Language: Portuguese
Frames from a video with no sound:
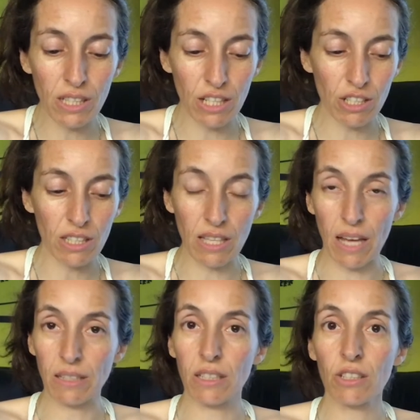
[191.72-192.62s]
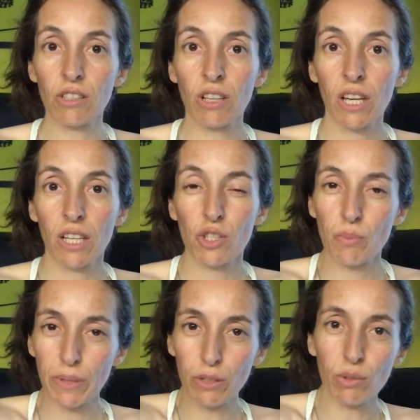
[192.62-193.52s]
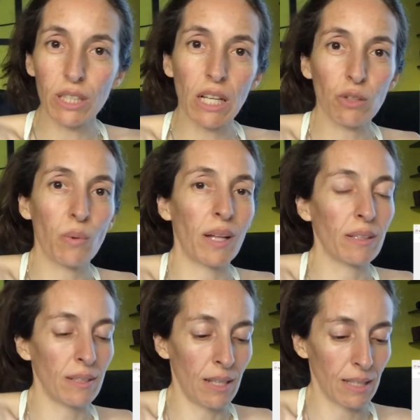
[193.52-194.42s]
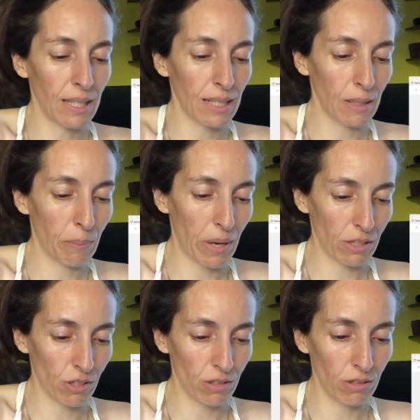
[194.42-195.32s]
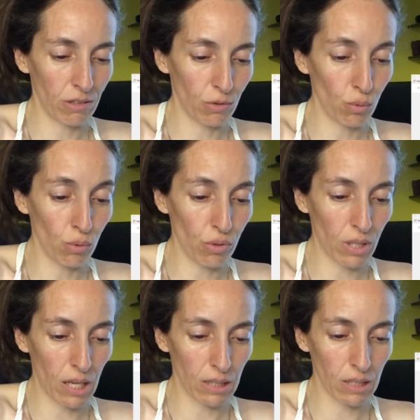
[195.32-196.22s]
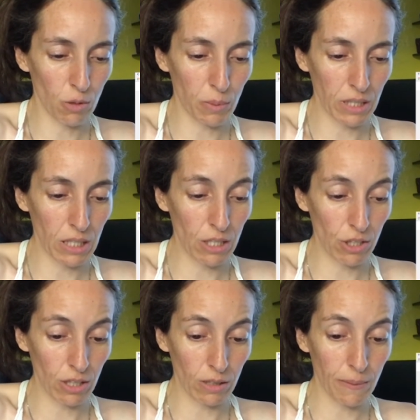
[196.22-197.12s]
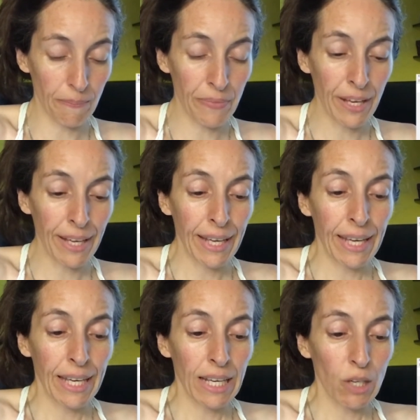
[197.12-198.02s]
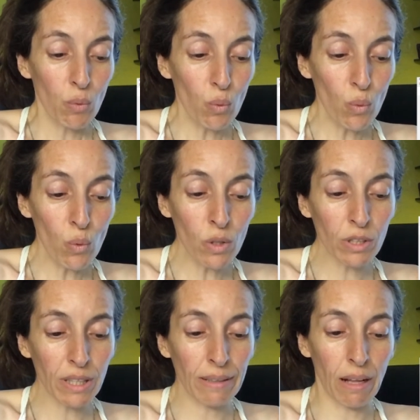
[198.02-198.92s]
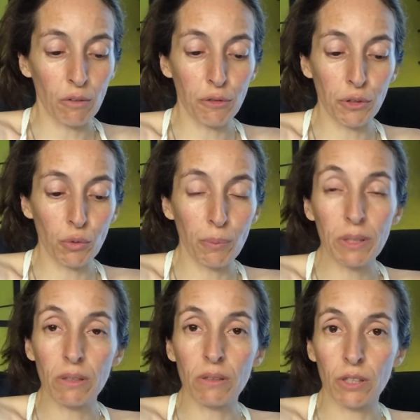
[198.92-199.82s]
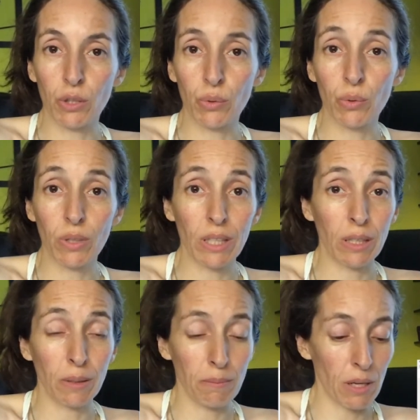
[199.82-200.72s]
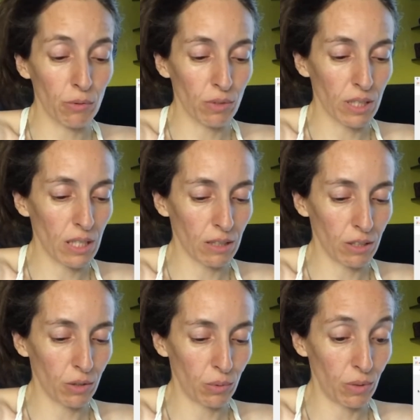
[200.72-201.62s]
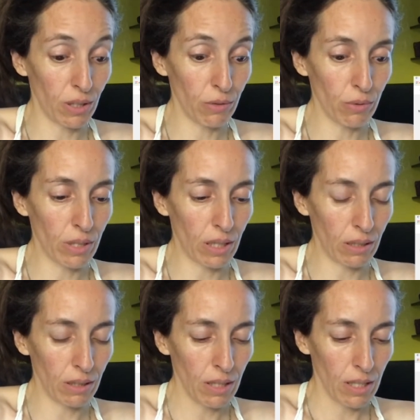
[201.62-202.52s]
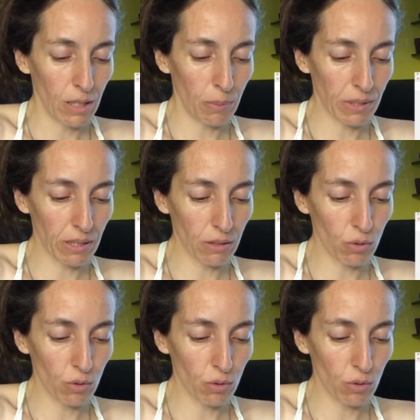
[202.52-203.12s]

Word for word: destas áreas, Espreite o canal do Eldner, né, que é capaz de gostar das partilhas dele. Um outro canal foi o do Peter Liu e mais um canal que eu adorei e passei a